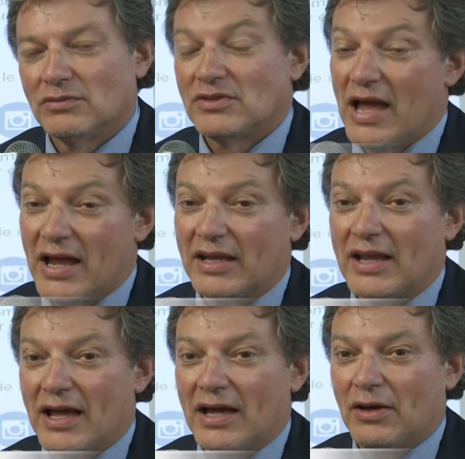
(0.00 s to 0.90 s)
già
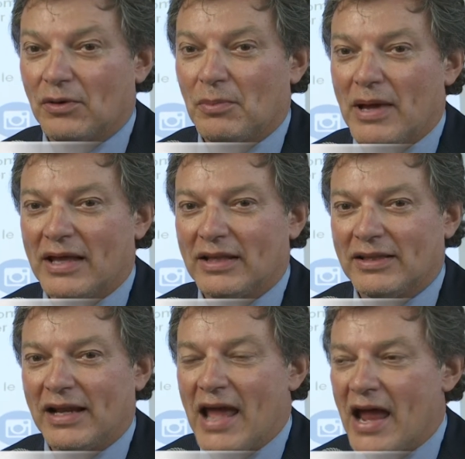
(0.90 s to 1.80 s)
da ormai
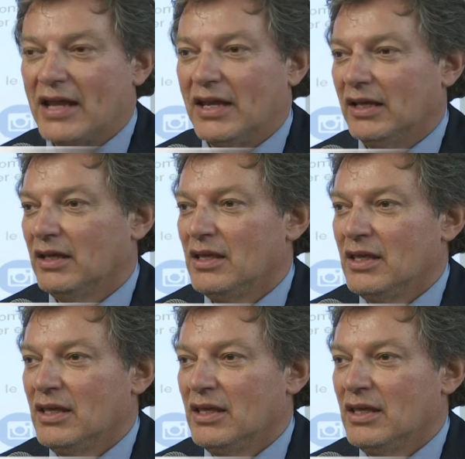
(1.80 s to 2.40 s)
tre anni